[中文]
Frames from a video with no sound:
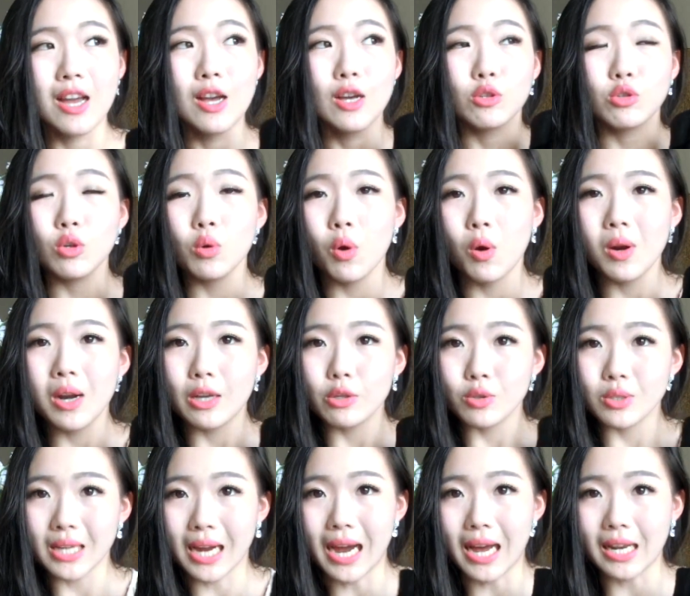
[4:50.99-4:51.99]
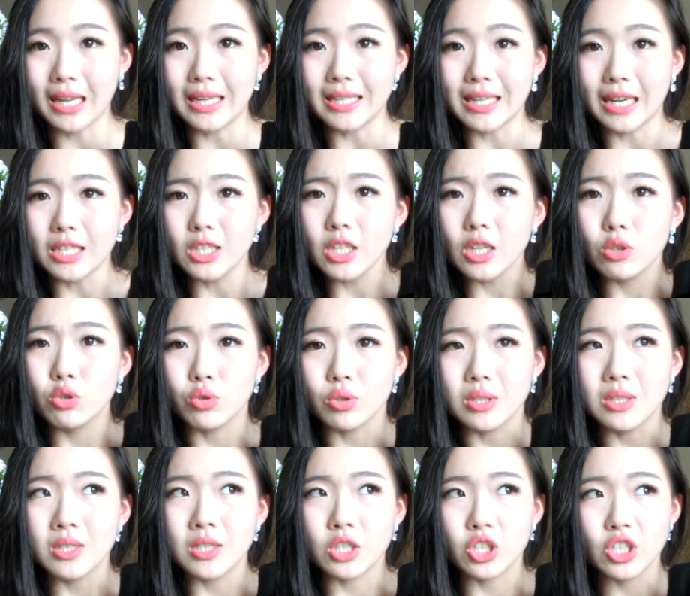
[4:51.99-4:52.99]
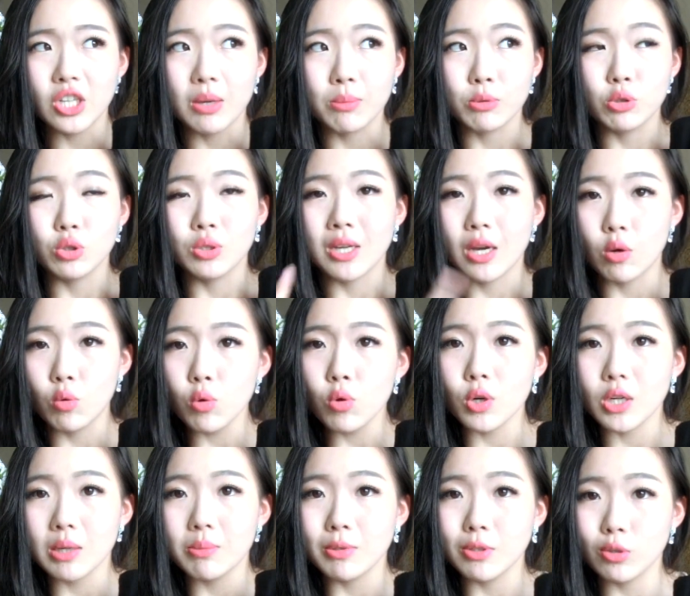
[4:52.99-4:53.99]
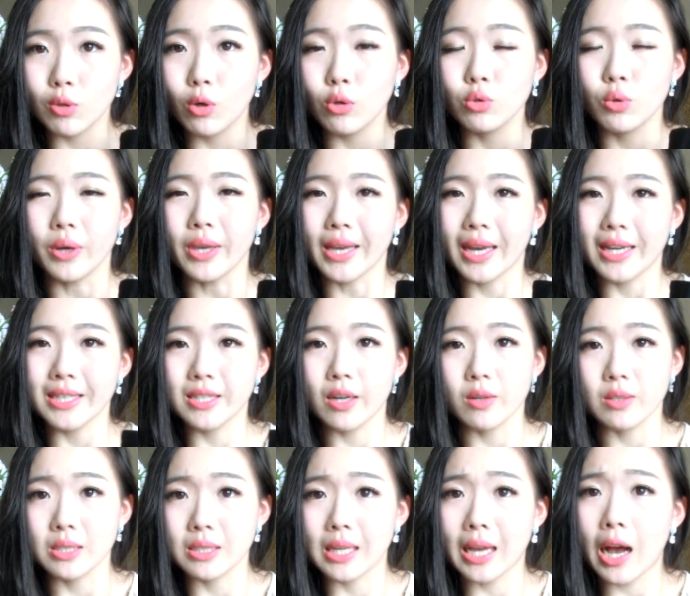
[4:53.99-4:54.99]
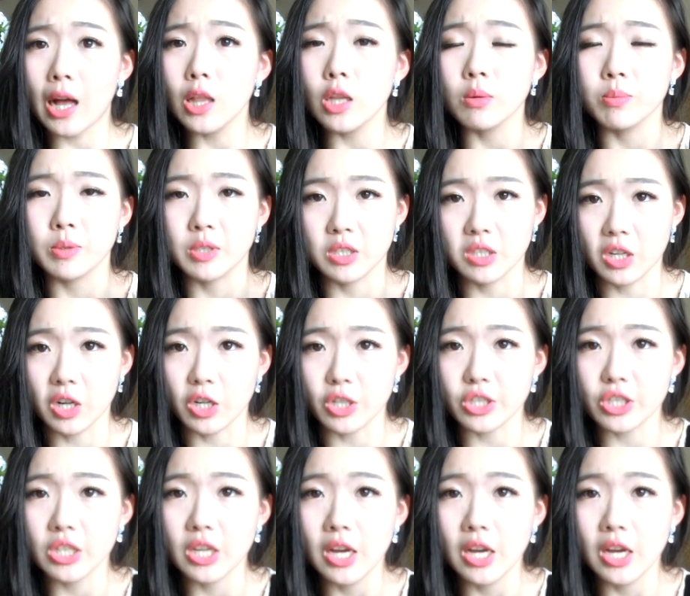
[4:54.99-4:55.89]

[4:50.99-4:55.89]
所以我后来就查了一下，这个裙子的 shape 就在 Google 上面搜索，应该叫 scallop skirt，